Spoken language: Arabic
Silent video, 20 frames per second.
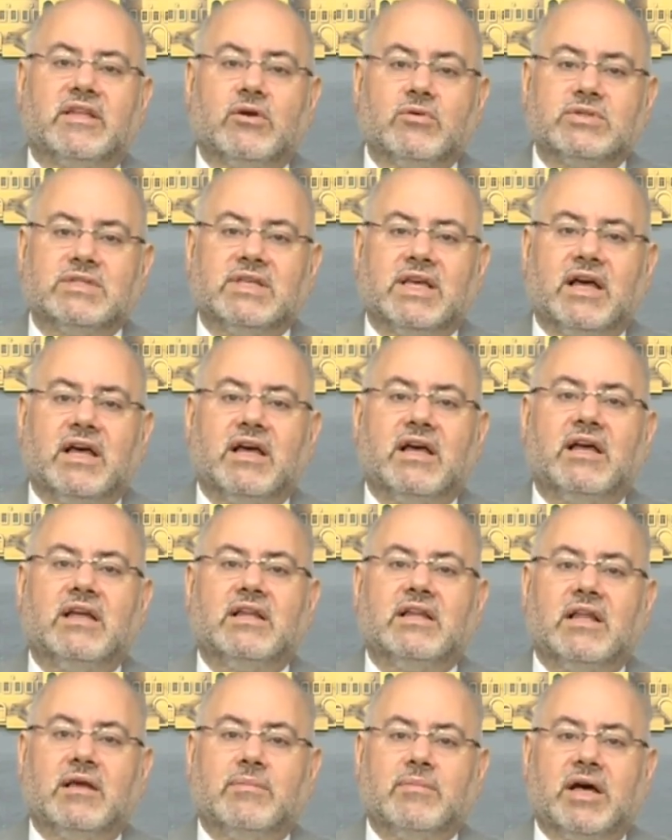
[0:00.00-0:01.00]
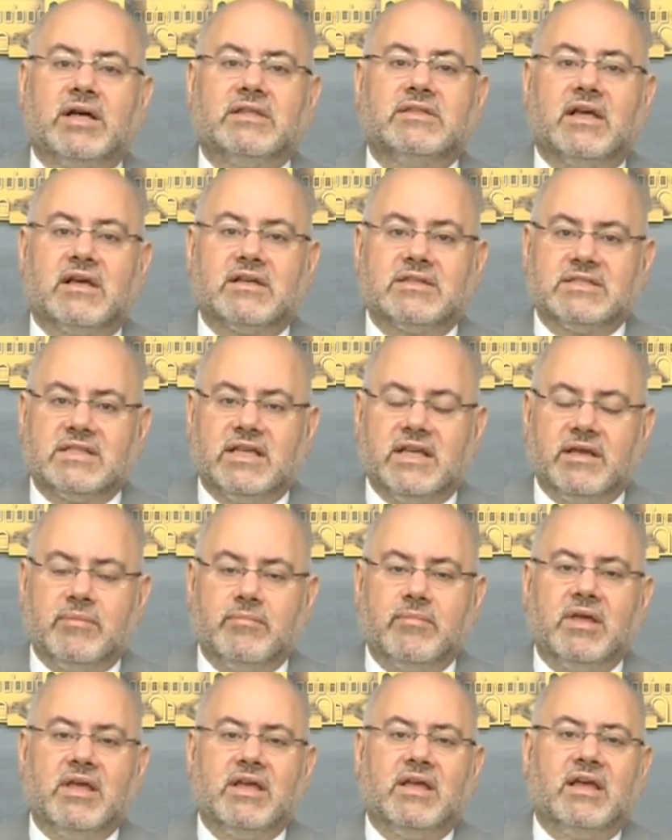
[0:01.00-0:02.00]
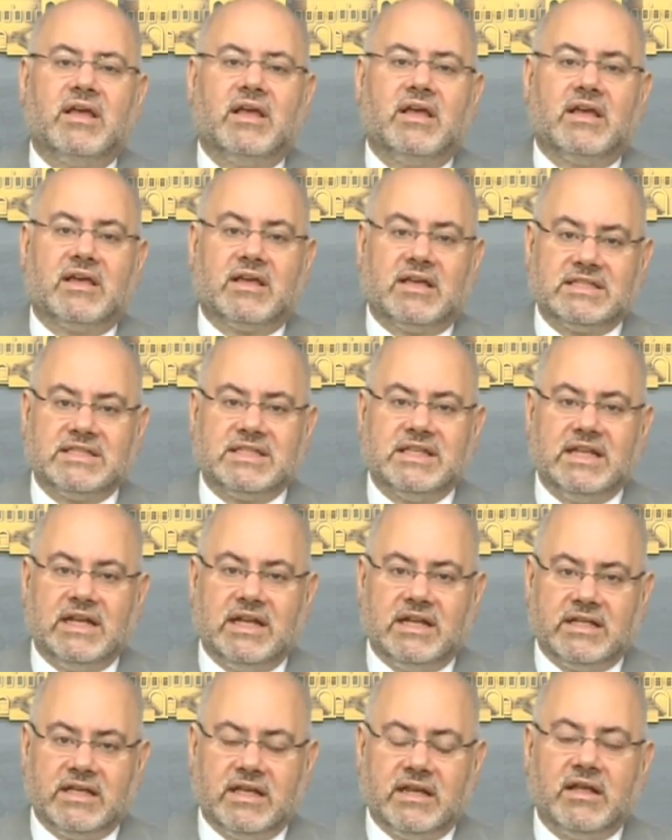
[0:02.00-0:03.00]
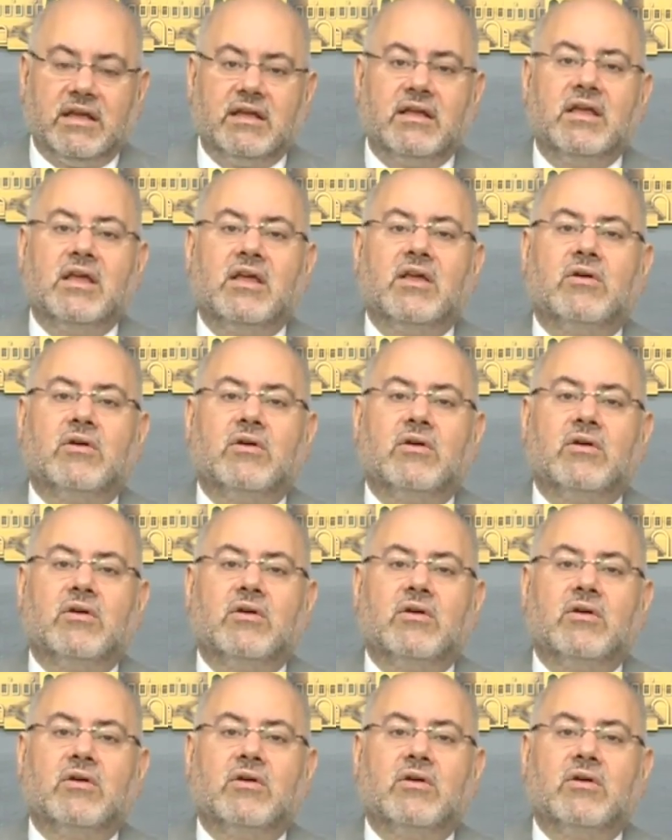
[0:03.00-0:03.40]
توسعه لبعض اقسام غسيل الكلى